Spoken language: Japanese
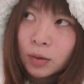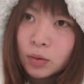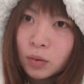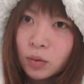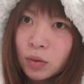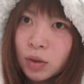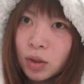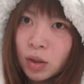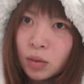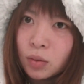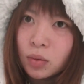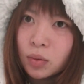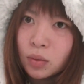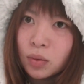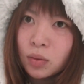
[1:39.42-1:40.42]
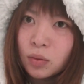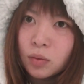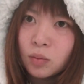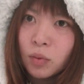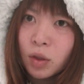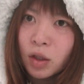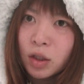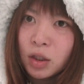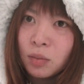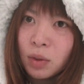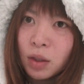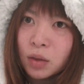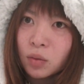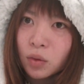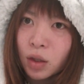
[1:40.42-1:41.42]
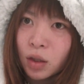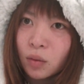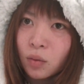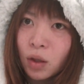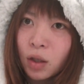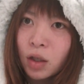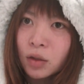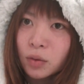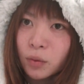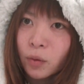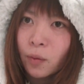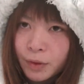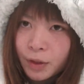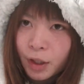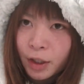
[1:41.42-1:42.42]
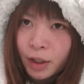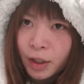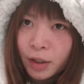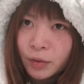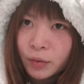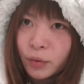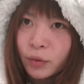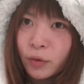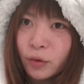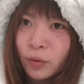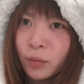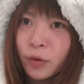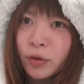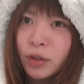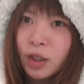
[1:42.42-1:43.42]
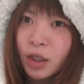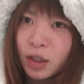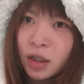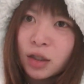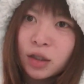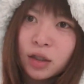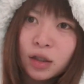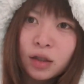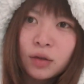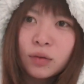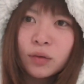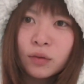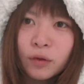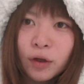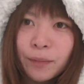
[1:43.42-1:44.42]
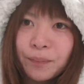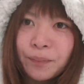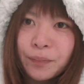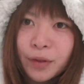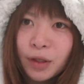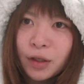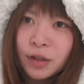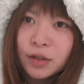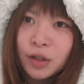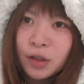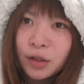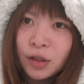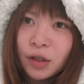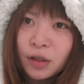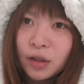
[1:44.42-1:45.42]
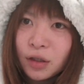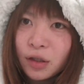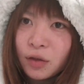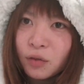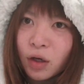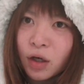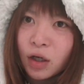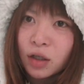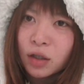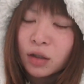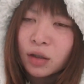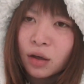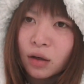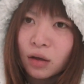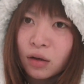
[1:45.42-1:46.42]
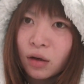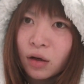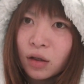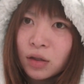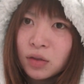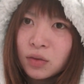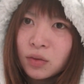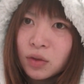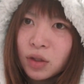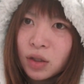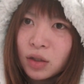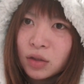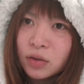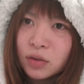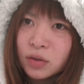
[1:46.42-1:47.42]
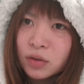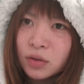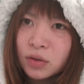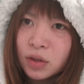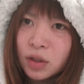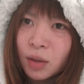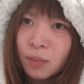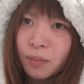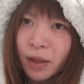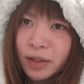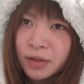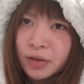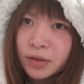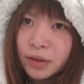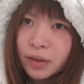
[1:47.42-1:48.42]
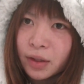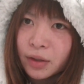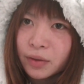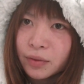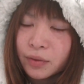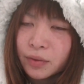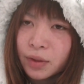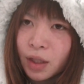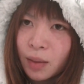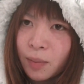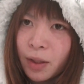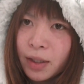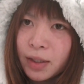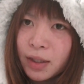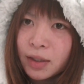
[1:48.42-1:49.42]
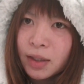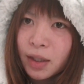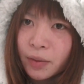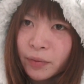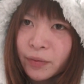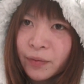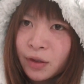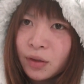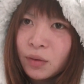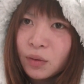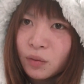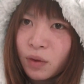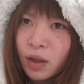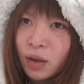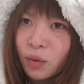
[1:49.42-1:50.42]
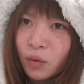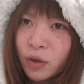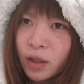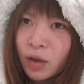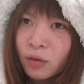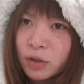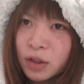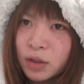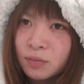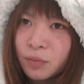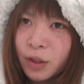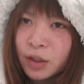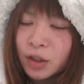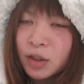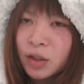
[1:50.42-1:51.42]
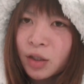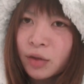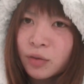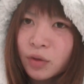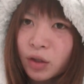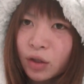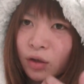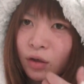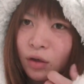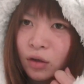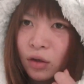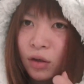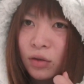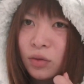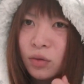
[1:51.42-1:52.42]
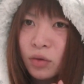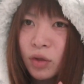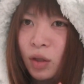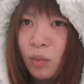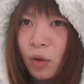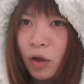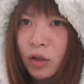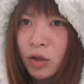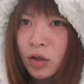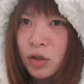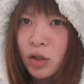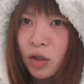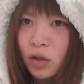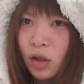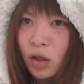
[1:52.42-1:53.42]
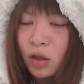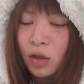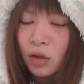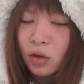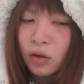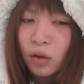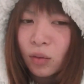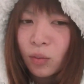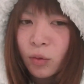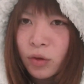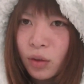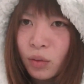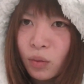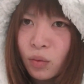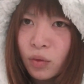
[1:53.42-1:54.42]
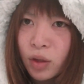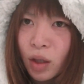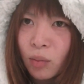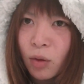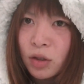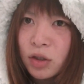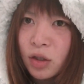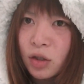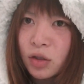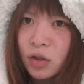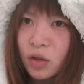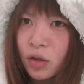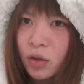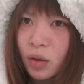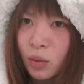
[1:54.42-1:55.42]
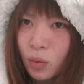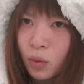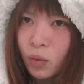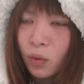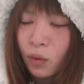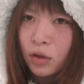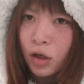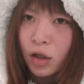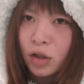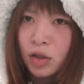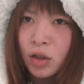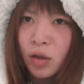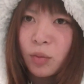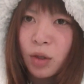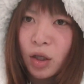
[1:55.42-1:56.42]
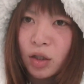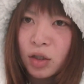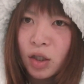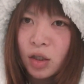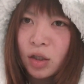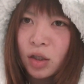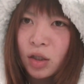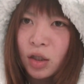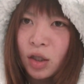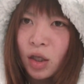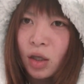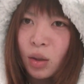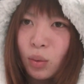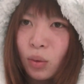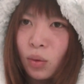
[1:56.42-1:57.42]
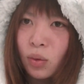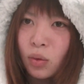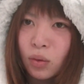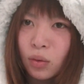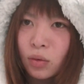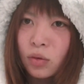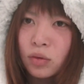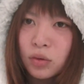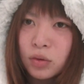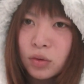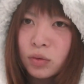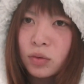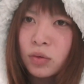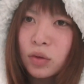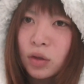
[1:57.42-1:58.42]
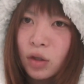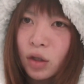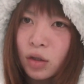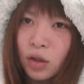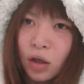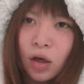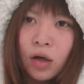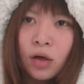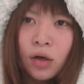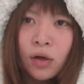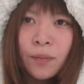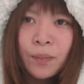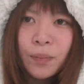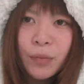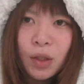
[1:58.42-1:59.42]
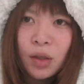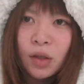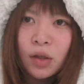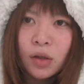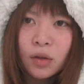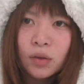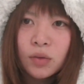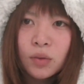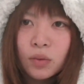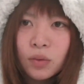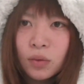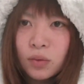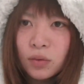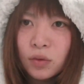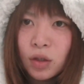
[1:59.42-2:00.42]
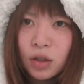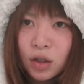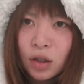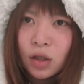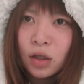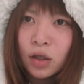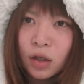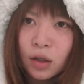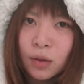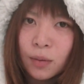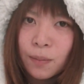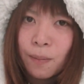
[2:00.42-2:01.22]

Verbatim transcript: その時代のことまあ今だとね分かんの誰がどう思ってたっていうのはで設定的にはなんか彼氏の家に住んでますっていう手前になってたのっていうのは親を心配させたくないからそういう手前にしててなんか表の子を騙してたじゃないけど彼氏だよみたいな設定を作ってたでその裏で